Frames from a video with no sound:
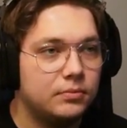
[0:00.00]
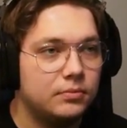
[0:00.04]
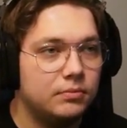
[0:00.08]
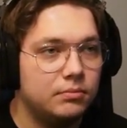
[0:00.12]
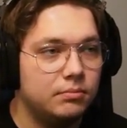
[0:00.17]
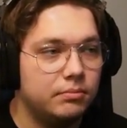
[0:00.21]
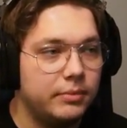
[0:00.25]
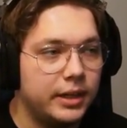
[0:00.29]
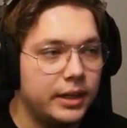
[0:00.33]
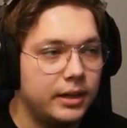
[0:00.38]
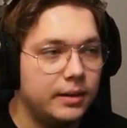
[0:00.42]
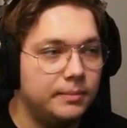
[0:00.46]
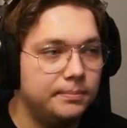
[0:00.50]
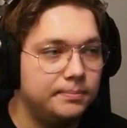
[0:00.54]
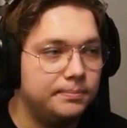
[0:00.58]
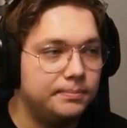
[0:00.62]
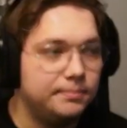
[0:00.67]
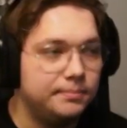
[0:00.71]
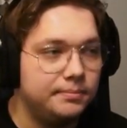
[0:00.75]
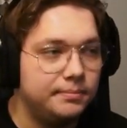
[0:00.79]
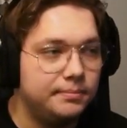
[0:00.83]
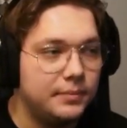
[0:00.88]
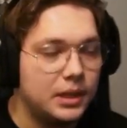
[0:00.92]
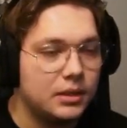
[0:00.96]
Mega.
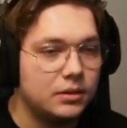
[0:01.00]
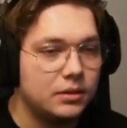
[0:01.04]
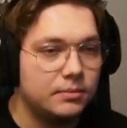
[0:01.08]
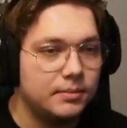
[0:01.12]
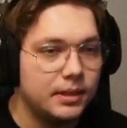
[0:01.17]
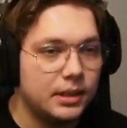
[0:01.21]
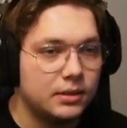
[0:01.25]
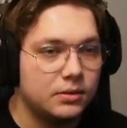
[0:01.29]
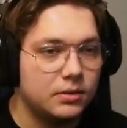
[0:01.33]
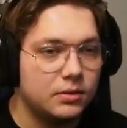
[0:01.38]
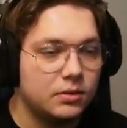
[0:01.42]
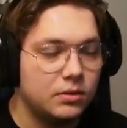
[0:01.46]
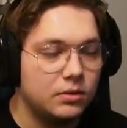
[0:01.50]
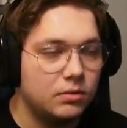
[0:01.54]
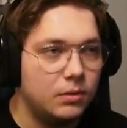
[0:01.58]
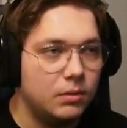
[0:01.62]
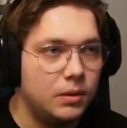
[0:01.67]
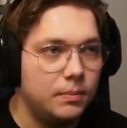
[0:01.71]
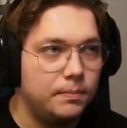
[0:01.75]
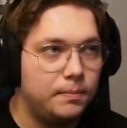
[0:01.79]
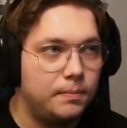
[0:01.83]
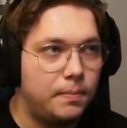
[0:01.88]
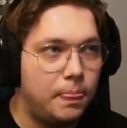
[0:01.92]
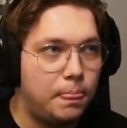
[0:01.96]
Bardzo, bardzo to lubię.
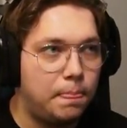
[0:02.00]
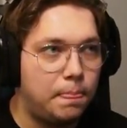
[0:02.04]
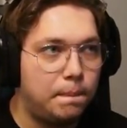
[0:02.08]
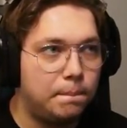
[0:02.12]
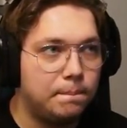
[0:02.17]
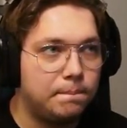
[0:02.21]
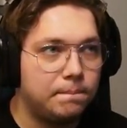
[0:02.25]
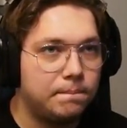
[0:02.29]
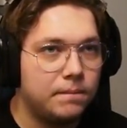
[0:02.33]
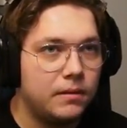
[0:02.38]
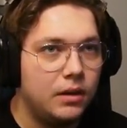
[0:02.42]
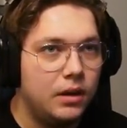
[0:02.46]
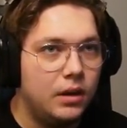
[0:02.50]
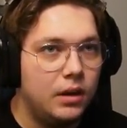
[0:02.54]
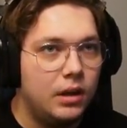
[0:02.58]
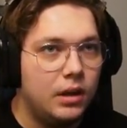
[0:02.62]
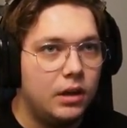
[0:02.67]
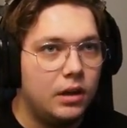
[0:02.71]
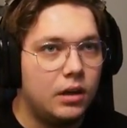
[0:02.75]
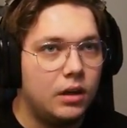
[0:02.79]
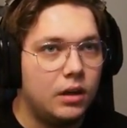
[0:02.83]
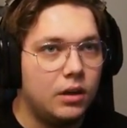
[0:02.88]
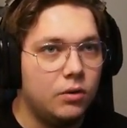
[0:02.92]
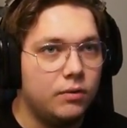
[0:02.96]

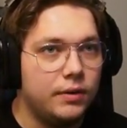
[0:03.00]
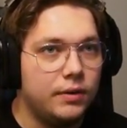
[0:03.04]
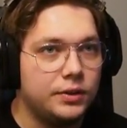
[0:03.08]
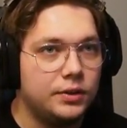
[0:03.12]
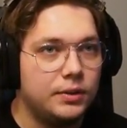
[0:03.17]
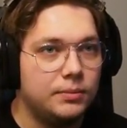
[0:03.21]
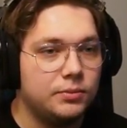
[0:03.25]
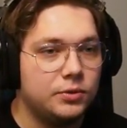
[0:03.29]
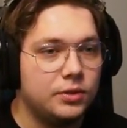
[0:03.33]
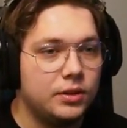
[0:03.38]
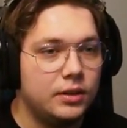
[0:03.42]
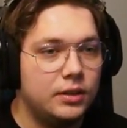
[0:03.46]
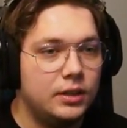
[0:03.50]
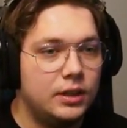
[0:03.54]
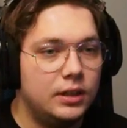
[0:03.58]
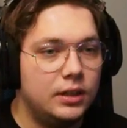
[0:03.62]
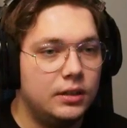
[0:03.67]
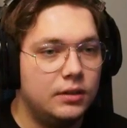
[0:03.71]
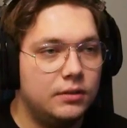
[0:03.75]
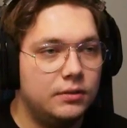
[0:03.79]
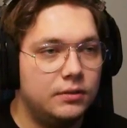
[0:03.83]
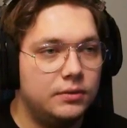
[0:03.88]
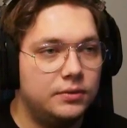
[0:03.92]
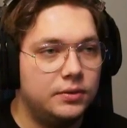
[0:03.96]
I uważam, że
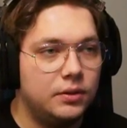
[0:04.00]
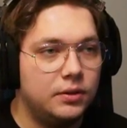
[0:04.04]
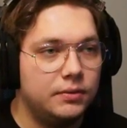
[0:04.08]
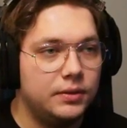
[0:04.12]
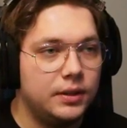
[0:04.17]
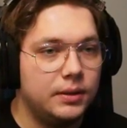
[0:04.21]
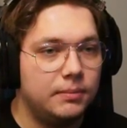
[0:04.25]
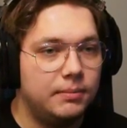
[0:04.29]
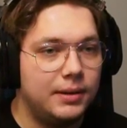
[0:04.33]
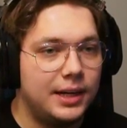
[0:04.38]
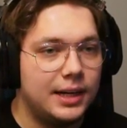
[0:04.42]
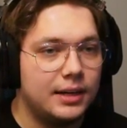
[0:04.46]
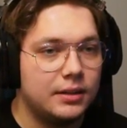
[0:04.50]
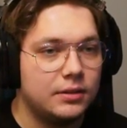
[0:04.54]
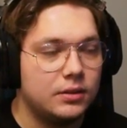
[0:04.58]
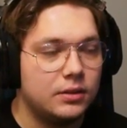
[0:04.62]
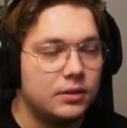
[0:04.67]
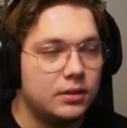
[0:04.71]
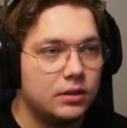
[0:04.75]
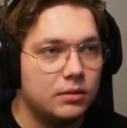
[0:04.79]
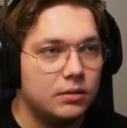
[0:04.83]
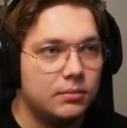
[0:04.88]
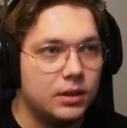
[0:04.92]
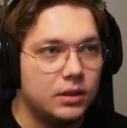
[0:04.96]
w WoWie bardzo
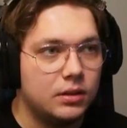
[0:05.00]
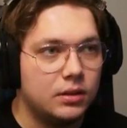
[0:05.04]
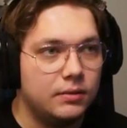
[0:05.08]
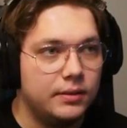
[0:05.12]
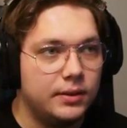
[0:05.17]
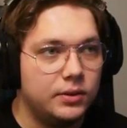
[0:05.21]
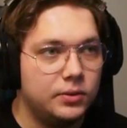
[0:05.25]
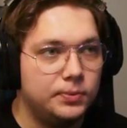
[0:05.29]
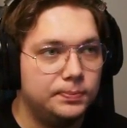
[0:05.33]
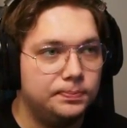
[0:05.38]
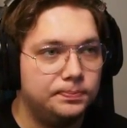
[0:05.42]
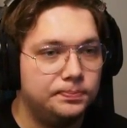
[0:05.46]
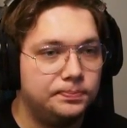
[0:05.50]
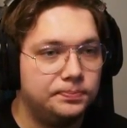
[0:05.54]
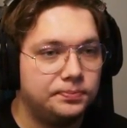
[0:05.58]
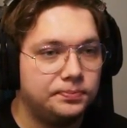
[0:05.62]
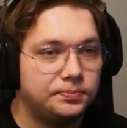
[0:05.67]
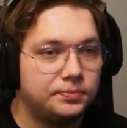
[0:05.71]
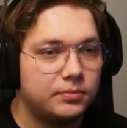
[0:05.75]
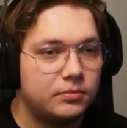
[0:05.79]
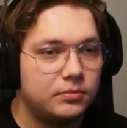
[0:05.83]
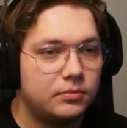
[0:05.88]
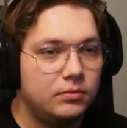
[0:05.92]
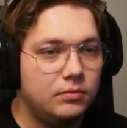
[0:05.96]
tego brakowało.
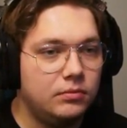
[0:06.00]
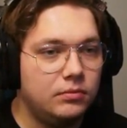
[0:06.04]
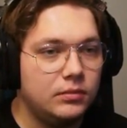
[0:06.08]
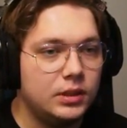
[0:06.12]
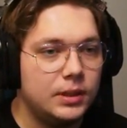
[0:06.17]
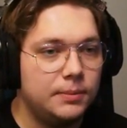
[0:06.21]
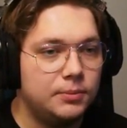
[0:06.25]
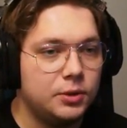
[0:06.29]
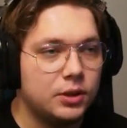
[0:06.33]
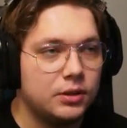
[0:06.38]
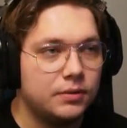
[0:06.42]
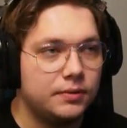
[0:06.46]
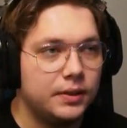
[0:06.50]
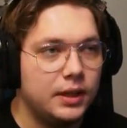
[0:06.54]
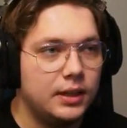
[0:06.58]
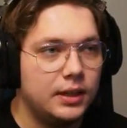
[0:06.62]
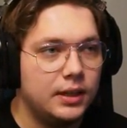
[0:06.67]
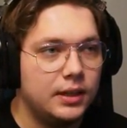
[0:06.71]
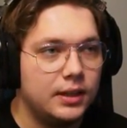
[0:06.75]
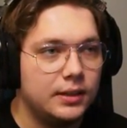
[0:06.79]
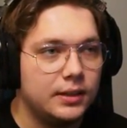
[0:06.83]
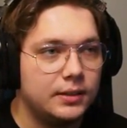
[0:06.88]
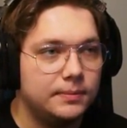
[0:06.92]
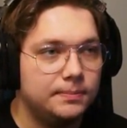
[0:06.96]
Przez
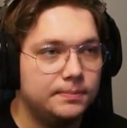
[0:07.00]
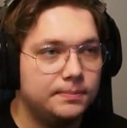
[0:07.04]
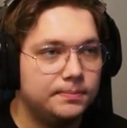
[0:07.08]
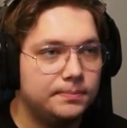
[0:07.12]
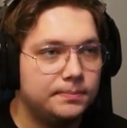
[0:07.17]
wiele lat.